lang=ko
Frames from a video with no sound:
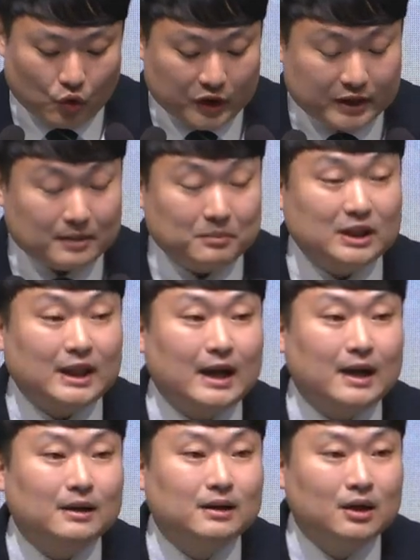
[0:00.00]

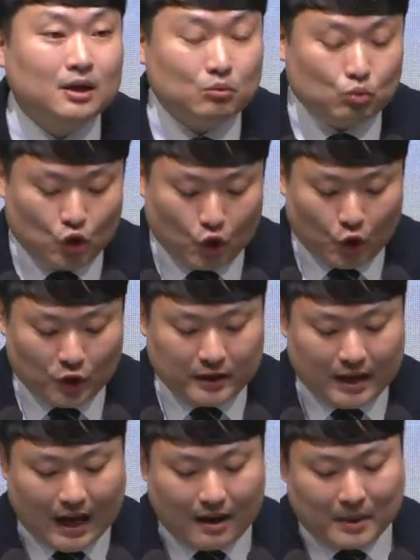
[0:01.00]
있습니다. 물론
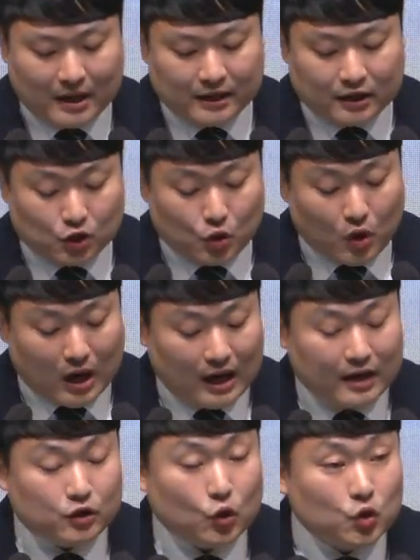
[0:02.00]
나아만이 크고
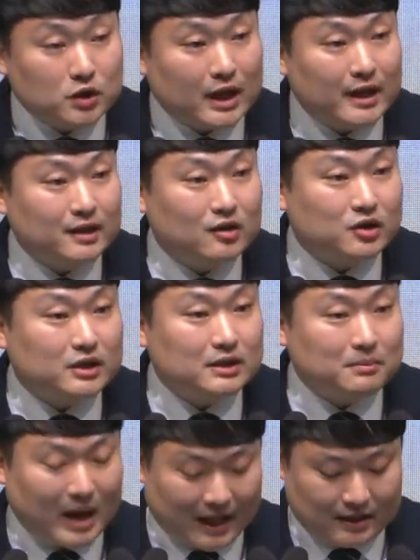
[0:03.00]
강한 용사인
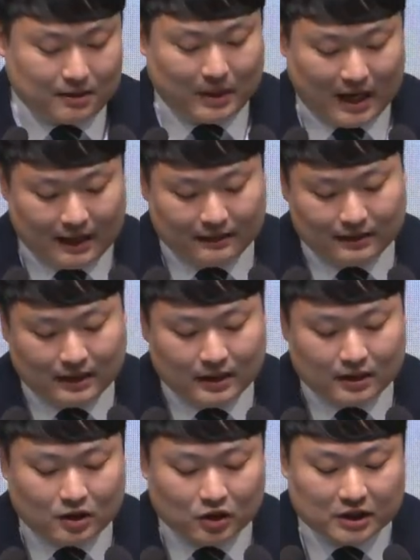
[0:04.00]
것은 맞지만
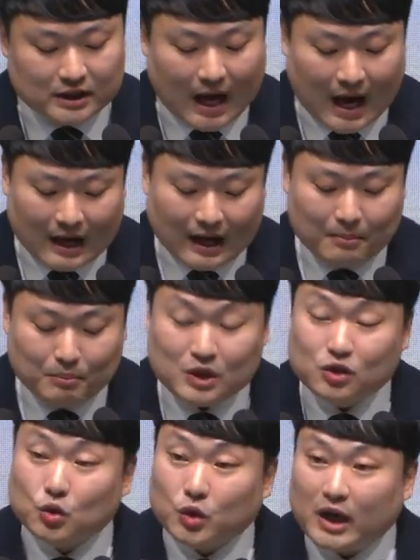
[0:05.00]
그것은 아람
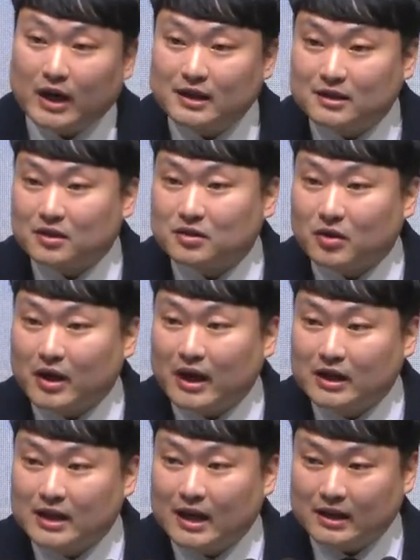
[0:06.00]
민족에
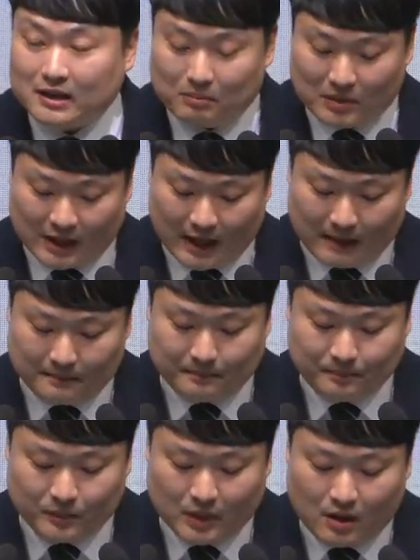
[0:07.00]
있어서의 이야기입니다.
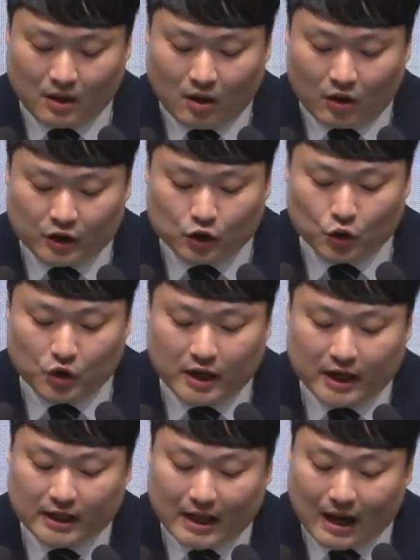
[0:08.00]
어린
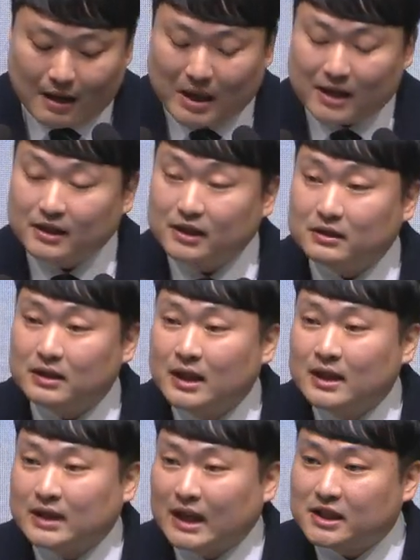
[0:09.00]
소녀에게 나아만은
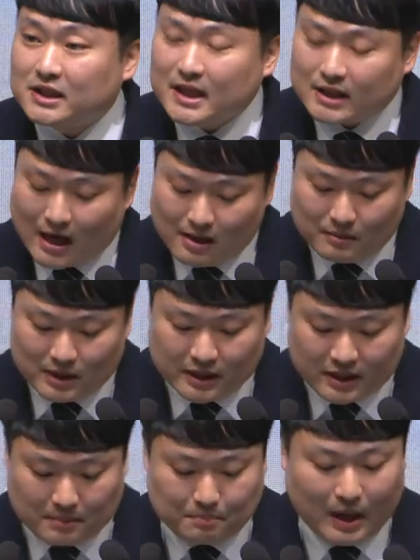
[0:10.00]
자신의 삶을
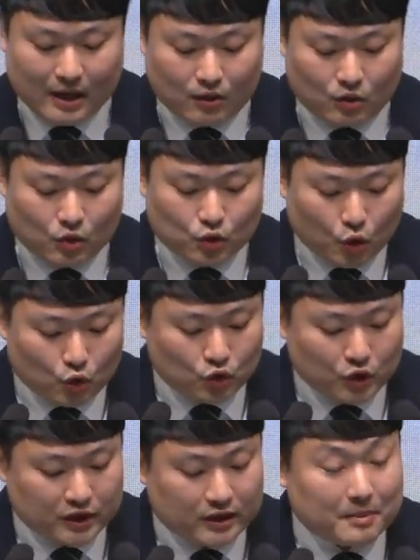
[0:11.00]
짓밟고
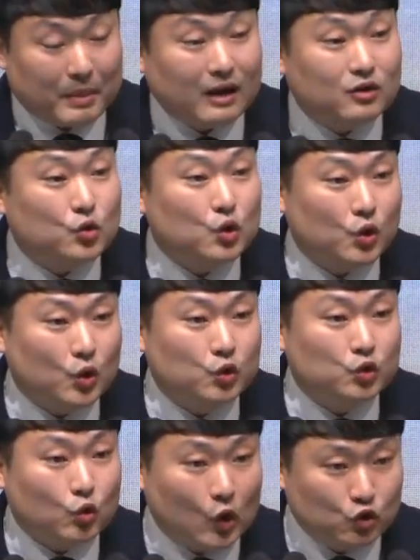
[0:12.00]
송두리째 바꾸어
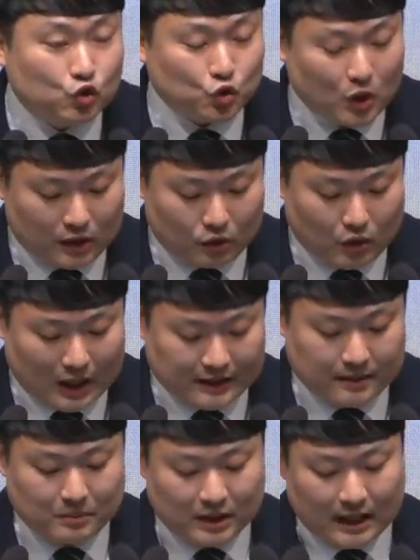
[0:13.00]
놓은 원수와도
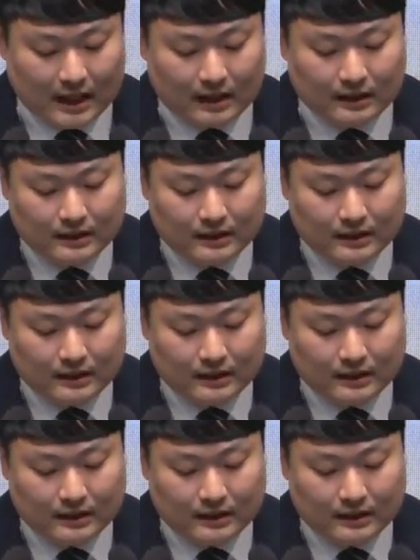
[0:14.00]
같습니다.